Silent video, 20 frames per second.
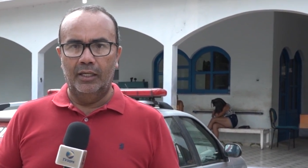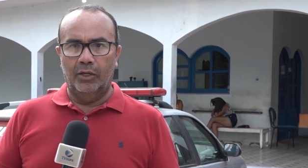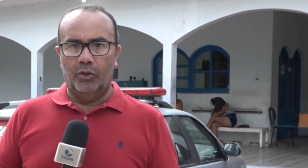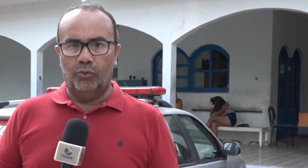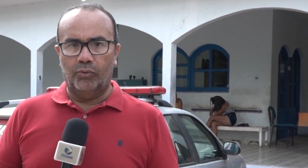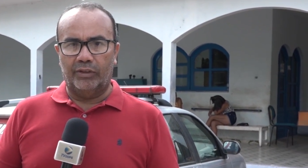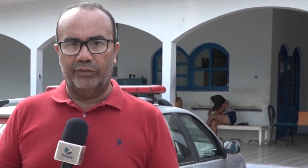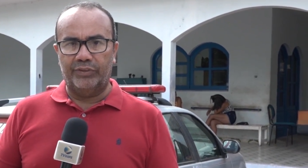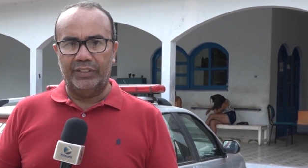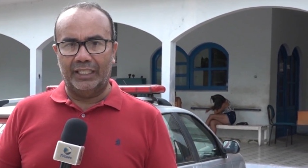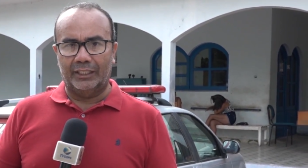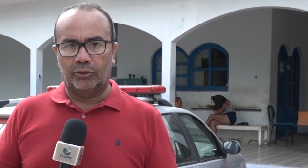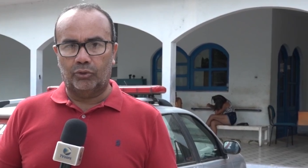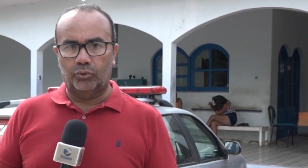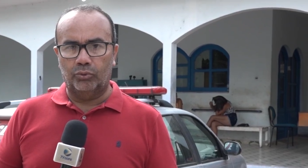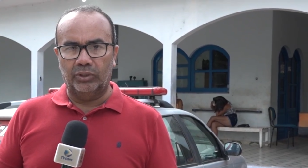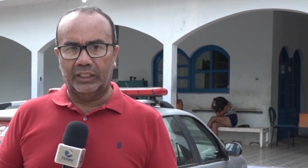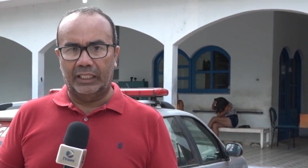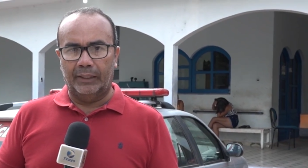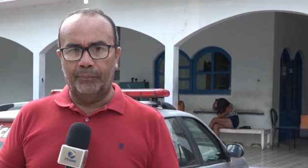uma
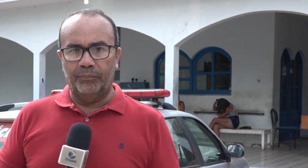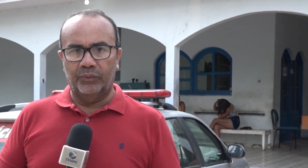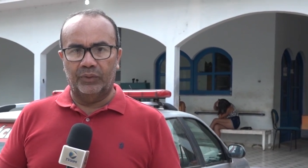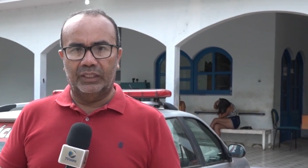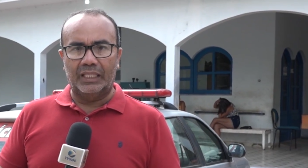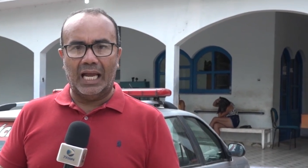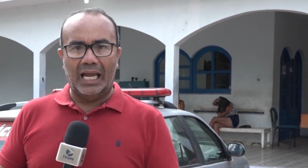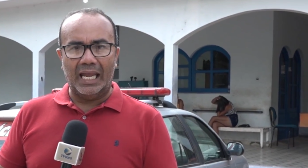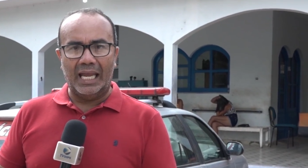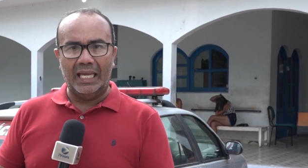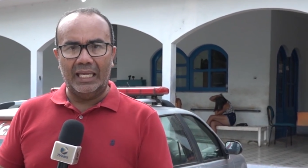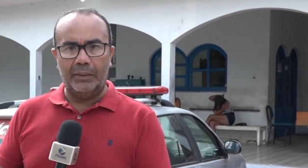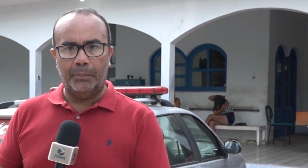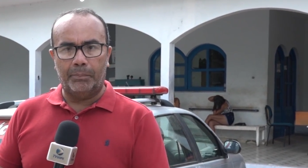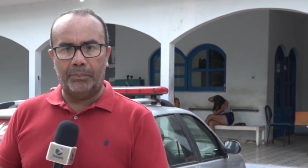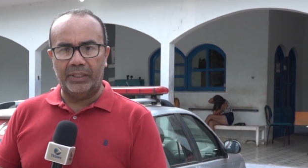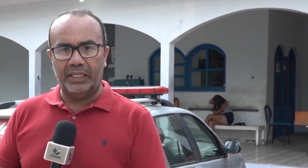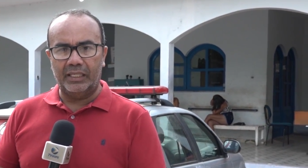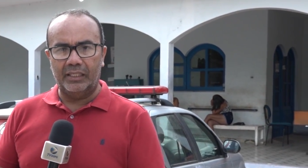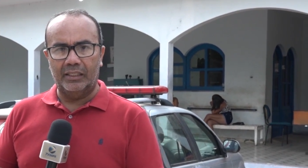viatura da
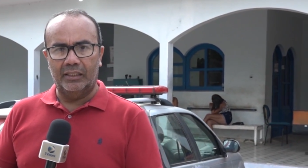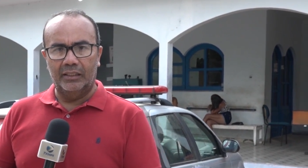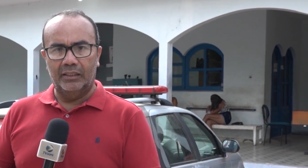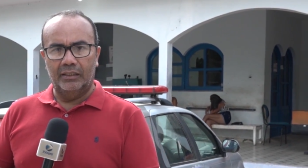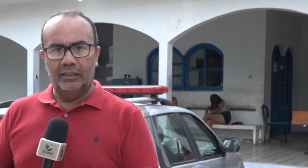RP